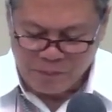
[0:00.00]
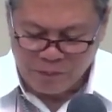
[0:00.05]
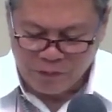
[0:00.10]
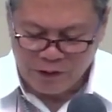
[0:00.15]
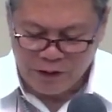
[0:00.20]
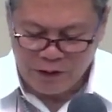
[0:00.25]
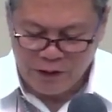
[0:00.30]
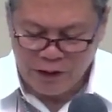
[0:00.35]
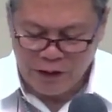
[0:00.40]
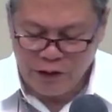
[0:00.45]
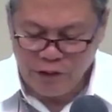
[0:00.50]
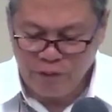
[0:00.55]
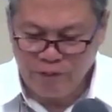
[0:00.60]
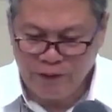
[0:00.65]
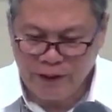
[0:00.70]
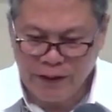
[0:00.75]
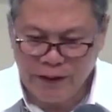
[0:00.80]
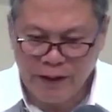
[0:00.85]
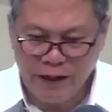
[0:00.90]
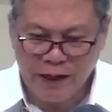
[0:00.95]
Kaya
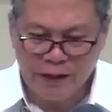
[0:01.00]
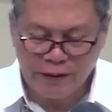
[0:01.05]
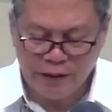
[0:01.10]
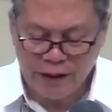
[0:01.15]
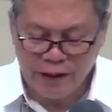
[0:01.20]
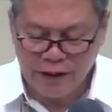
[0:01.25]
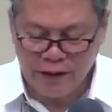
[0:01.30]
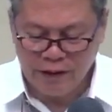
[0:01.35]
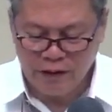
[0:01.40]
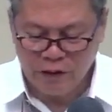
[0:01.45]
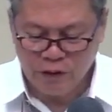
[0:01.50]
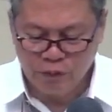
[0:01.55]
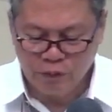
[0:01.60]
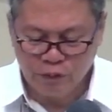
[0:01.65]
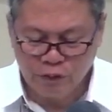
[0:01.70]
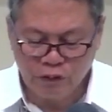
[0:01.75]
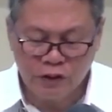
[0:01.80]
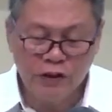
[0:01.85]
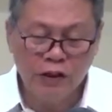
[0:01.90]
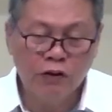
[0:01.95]
di-define natin. Of
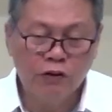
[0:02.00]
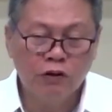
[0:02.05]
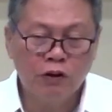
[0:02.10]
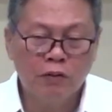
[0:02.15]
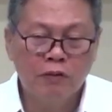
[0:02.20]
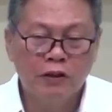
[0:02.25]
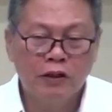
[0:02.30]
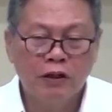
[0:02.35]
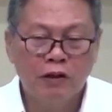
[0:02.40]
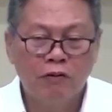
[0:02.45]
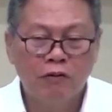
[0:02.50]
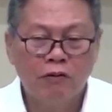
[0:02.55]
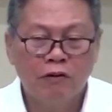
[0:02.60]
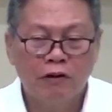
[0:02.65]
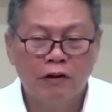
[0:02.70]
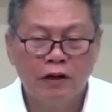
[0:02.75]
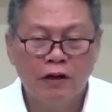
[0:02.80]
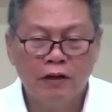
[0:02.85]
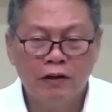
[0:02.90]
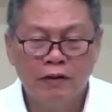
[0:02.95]
course, di ko naman
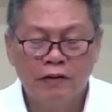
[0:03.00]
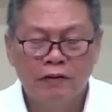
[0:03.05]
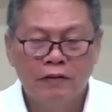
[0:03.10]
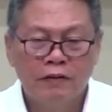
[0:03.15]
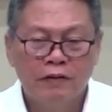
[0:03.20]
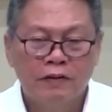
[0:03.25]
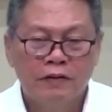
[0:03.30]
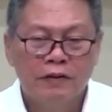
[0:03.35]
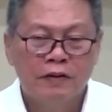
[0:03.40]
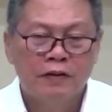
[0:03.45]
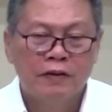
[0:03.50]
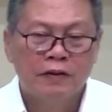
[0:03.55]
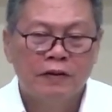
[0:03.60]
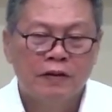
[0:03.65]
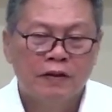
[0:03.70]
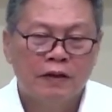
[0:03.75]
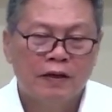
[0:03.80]
tinururit. Uh,